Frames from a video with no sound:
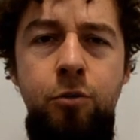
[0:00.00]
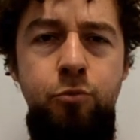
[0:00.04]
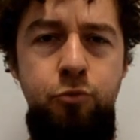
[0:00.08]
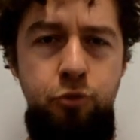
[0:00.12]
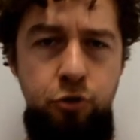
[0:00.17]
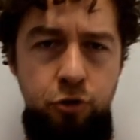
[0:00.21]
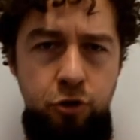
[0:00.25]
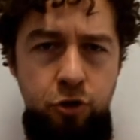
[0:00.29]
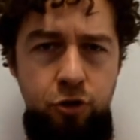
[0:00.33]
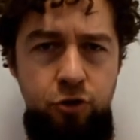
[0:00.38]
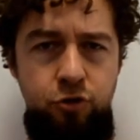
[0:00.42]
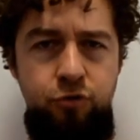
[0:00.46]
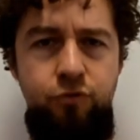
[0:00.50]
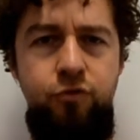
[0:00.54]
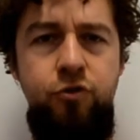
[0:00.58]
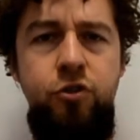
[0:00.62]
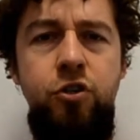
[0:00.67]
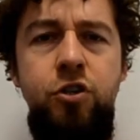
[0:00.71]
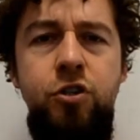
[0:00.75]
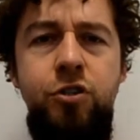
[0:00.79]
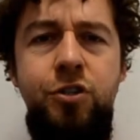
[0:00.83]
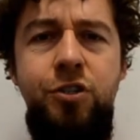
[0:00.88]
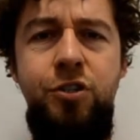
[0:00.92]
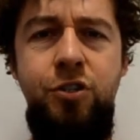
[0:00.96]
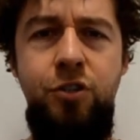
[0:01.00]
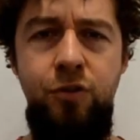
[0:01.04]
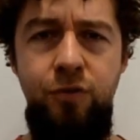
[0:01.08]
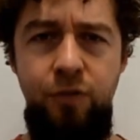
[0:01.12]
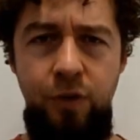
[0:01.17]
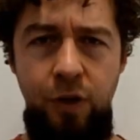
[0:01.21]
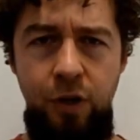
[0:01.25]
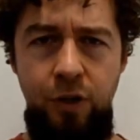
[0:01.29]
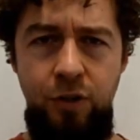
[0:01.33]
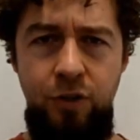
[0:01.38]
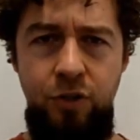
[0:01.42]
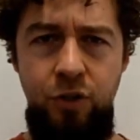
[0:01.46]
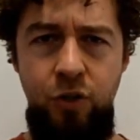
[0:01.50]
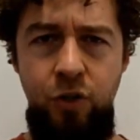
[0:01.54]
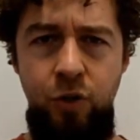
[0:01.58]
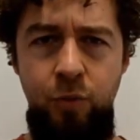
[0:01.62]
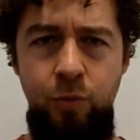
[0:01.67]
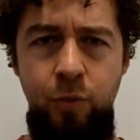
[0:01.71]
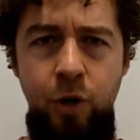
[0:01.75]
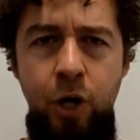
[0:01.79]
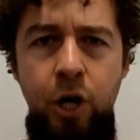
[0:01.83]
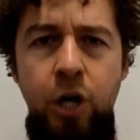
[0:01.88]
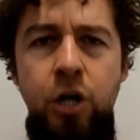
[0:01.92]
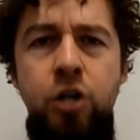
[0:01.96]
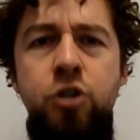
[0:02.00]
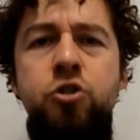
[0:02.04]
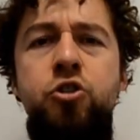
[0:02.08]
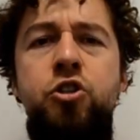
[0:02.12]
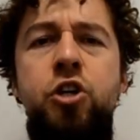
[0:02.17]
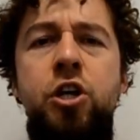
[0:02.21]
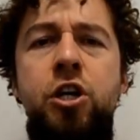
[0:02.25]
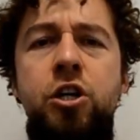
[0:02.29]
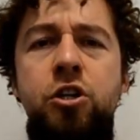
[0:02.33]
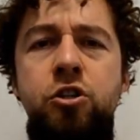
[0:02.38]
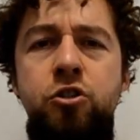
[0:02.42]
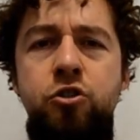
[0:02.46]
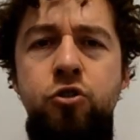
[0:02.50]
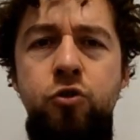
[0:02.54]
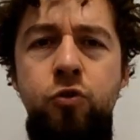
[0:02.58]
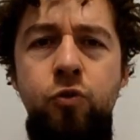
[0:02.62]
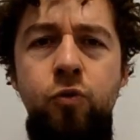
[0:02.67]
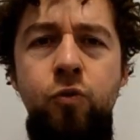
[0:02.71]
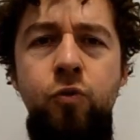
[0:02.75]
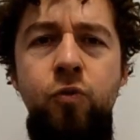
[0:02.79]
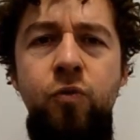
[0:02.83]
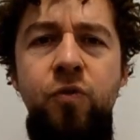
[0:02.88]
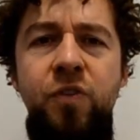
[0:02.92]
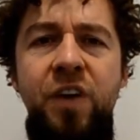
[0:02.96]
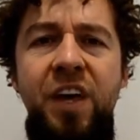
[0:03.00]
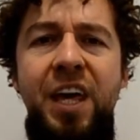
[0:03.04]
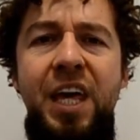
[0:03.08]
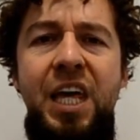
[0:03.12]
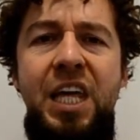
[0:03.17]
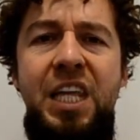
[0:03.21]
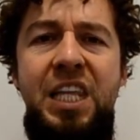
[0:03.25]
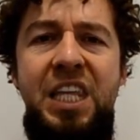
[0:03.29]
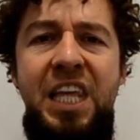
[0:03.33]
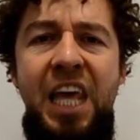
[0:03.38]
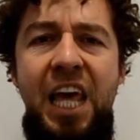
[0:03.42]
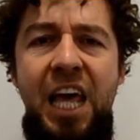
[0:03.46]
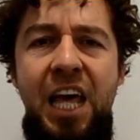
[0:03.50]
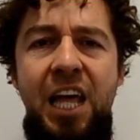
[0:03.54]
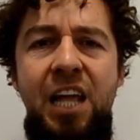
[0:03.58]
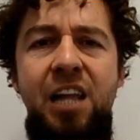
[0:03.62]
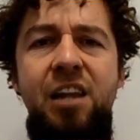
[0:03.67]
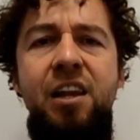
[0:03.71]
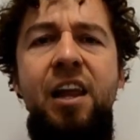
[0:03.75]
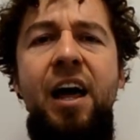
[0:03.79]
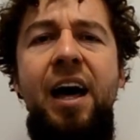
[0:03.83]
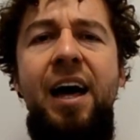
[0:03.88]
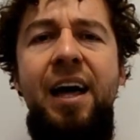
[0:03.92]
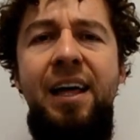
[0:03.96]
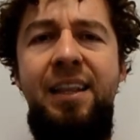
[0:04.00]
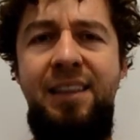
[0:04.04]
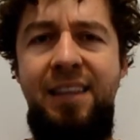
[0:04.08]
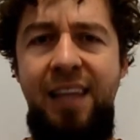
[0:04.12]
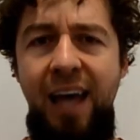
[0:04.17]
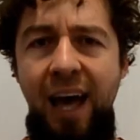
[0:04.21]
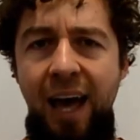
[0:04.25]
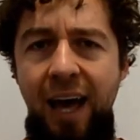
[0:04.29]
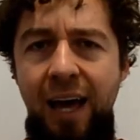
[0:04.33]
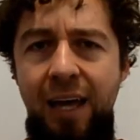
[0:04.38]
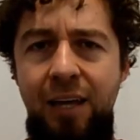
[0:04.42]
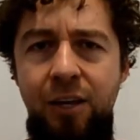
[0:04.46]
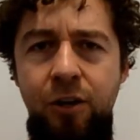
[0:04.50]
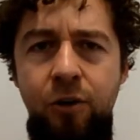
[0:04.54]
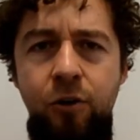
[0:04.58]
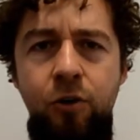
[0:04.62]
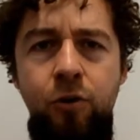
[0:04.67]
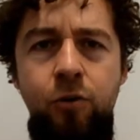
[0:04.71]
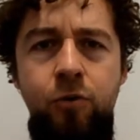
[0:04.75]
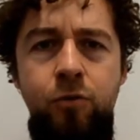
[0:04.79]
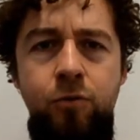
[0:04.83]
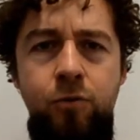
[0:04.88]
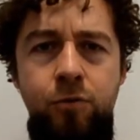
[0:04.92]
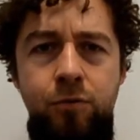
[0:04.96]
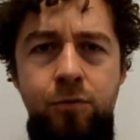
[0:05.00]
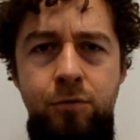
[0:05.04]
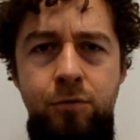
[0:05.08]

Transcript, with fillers: Przecież wszyscy wiedzą, że żółwie nie latają